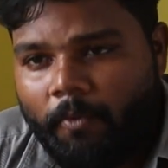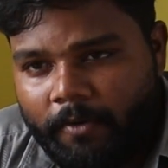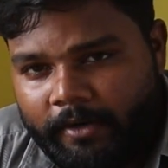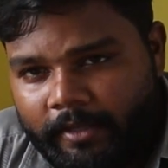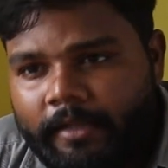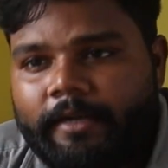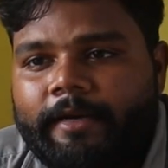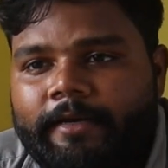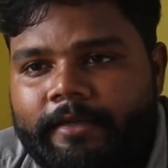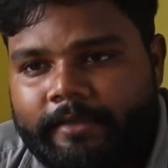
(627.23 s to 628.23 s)
ஒன்று
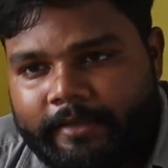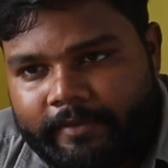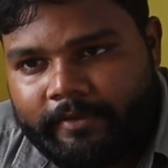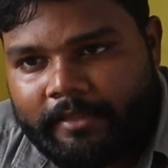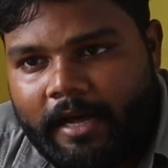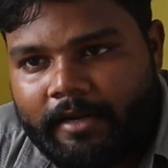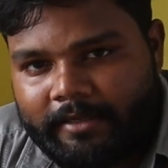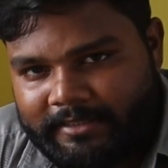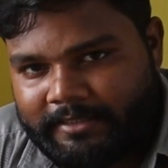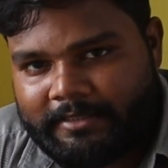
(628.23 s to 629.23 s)
ரெண்டு டிவி தான்
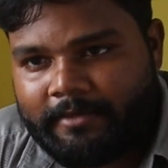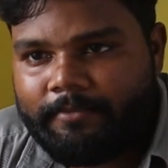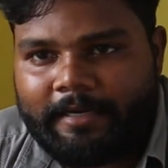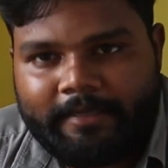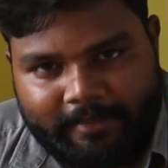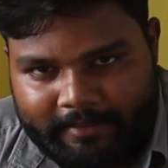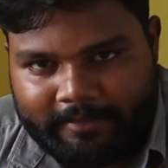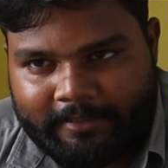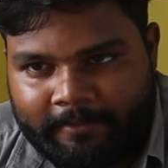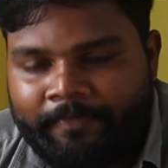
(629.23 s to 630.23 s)
ரெஜிஸ்டர் பிராண்ட்
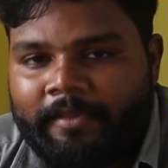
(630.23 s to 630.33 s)
இருக்குது